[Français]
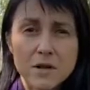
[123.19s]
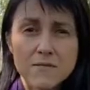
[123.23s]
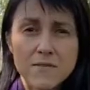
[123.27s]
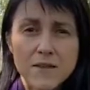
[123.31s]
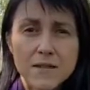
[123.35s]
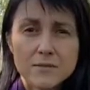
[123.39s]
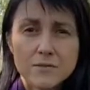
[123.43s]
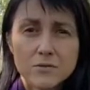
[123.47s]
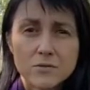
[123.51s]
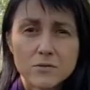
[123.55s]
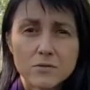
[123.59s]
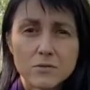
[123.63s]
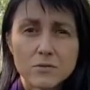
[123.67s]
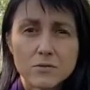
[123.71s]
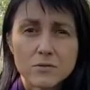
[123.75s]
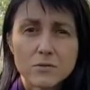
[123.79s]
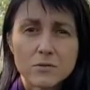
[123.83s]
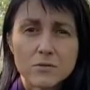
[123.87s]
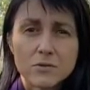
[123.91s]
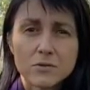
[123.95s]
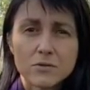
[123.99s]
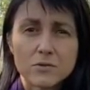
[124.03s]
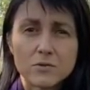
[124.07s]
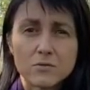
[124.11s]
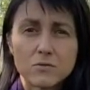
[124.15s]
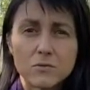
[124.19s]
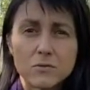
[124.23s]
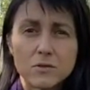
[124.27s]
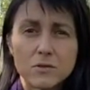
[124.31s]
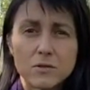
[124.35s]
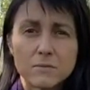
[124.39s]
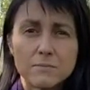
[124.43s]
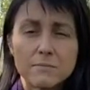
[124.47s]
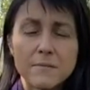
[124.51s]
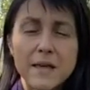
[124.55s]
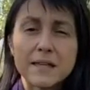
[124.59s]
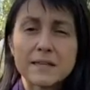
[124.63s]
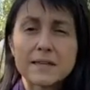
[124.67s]
avec son,
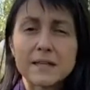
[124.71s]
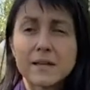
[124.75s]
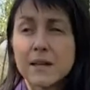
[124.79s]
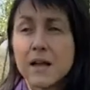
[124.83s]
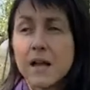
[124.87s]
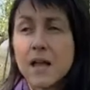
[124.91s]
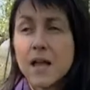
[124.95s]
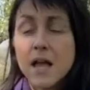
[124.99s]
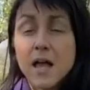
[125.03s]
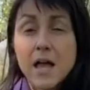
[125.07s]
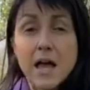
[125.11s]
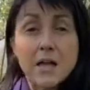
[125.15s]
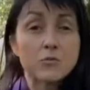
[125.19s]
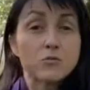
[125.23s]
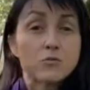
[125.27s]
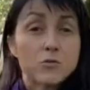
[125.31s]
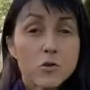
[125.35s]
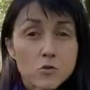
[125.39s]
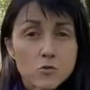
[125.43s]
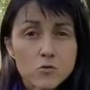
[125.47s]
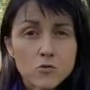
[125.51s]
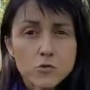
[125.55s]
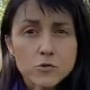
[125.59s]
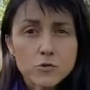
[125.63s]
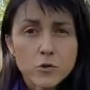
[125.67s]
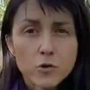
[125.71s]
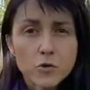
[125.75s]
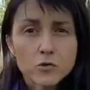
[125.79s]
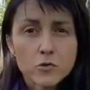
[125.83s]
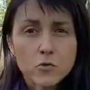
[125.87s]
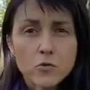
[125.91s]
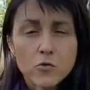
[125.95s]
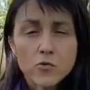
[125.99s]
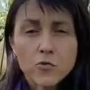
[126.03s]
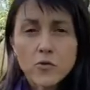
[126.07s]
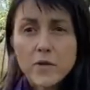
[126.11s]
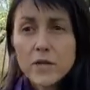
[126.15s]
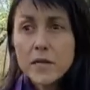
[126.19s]
euh, maître, tout d'un coup se
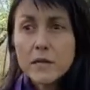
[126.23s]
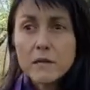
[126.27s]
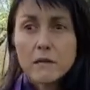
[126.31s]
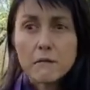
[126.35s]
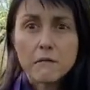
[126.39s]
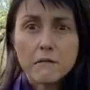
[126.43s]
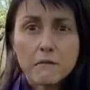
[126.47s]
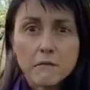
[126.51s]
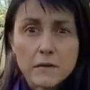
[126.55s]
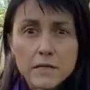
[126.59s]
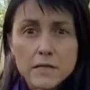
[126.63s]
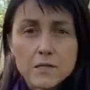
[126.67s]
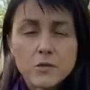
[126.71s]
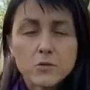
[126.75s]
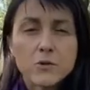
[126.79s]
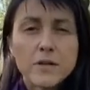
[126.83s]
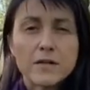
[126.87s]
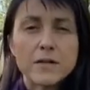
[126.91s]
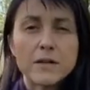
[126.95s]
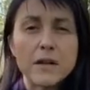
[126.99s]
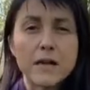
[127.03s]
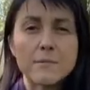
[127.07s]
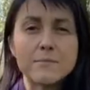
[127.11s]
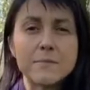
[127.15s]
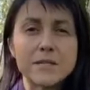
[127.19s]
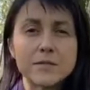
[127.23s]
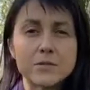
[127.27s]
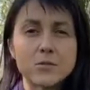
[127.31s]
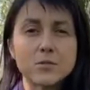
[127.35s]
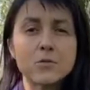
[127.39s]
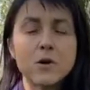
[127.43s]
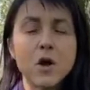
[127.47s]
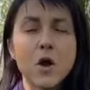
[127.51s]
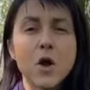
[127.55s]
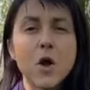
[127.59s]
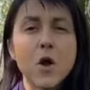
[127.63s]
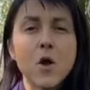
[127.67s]
retrouver isolé dans la maison,